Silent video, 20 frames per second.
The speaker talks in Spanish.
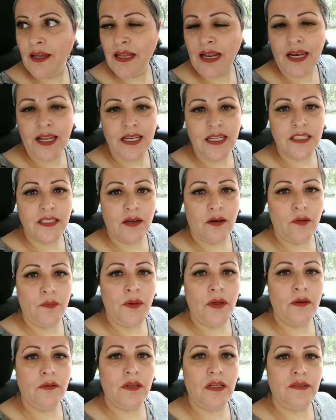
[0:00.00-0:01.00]
que alguien esté
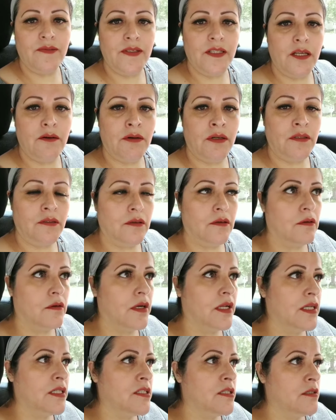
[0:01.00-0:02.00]
conmigo las 24
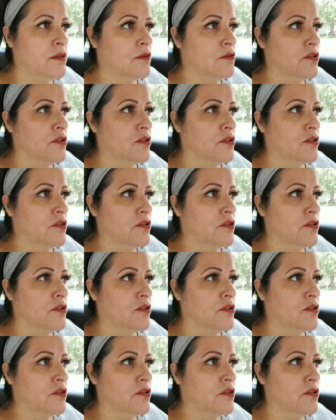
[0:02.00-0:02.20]
horas.